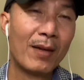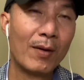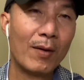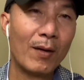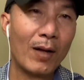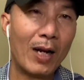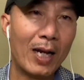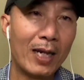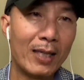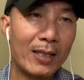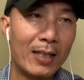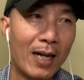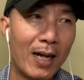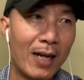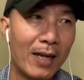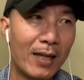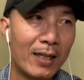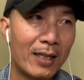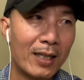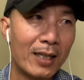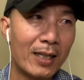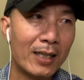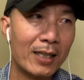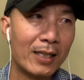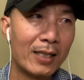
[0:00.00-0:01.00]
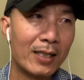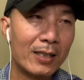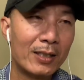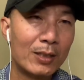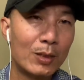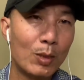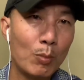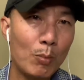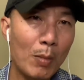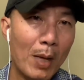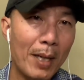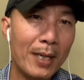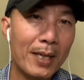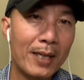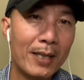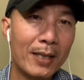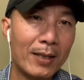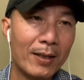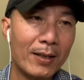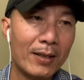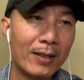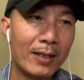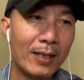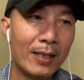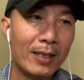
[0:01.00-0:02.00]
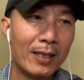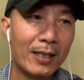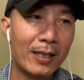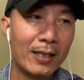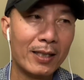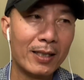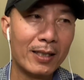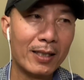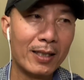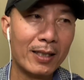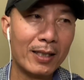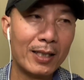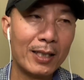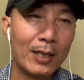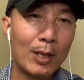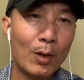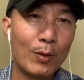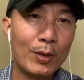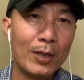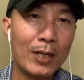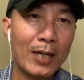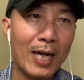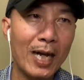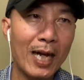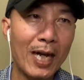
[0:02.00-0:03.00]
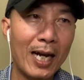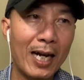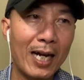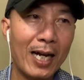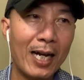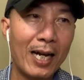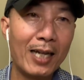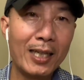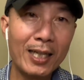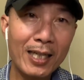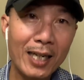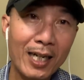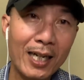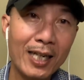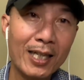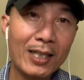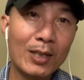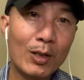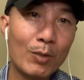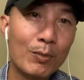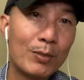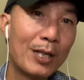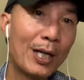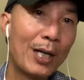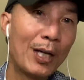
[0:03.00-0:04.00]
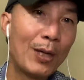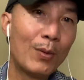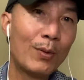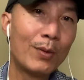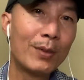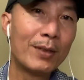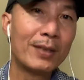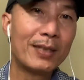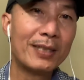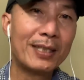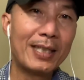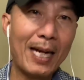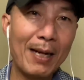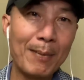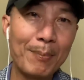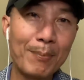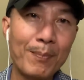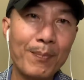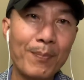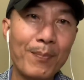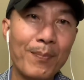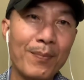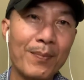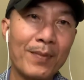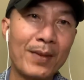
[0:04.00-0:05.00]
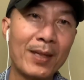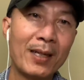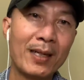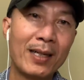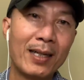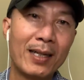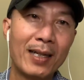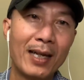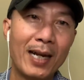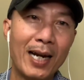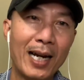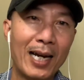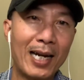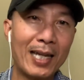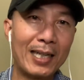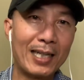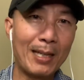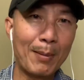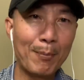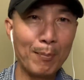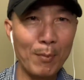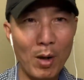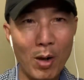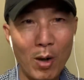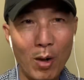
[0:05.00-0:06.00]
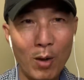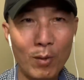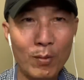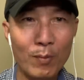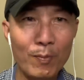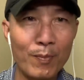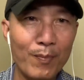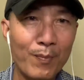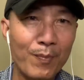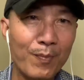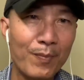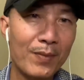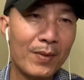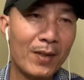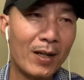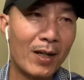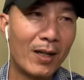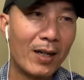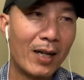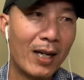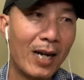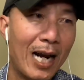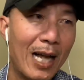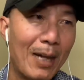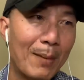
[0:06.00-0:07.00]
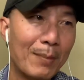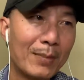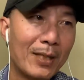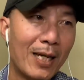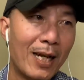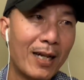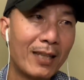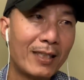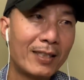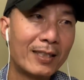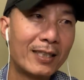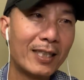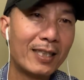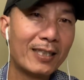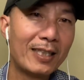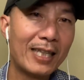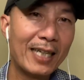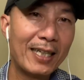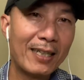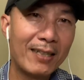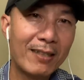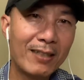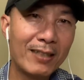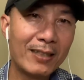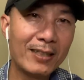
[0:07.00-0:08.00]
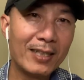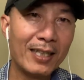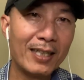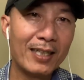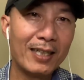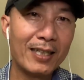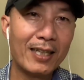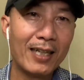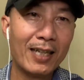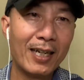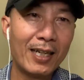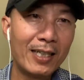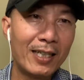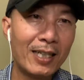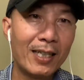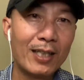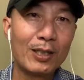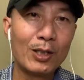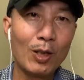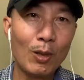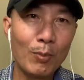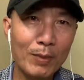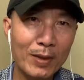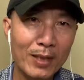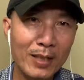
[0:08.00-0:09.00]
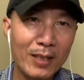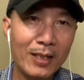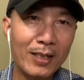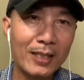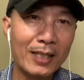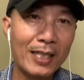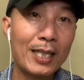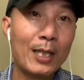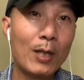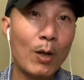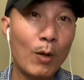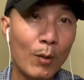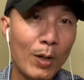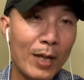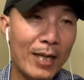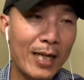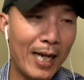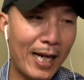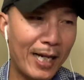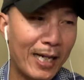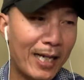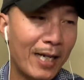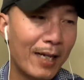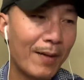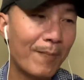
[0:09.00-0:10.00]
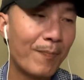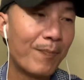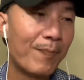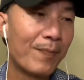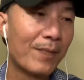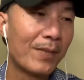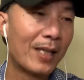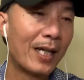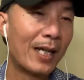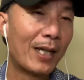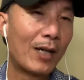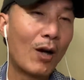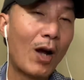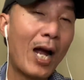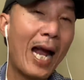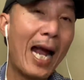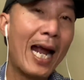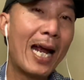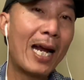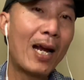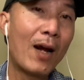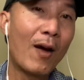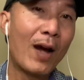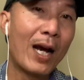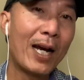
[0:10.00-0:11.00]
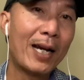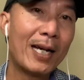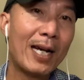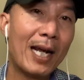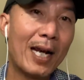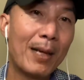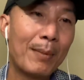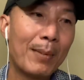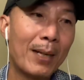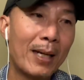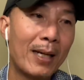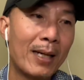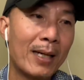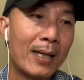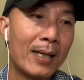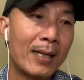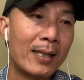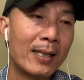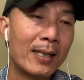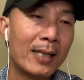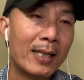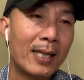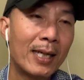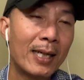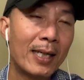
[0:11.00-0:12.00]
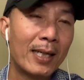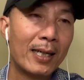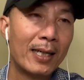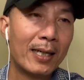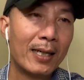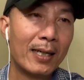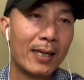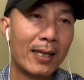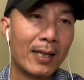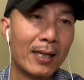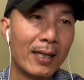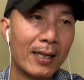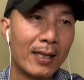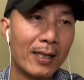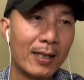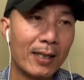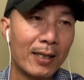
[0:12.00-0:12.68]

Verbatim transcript: à, thợ à, trung bình thì ví dụ như là ít hơn chút xíu trăm hay là trăm mốt rồi là làm thợ chân tay nước thì ít hơn chút nữa thí dụ là vậy đó thì có hai loại để mà à,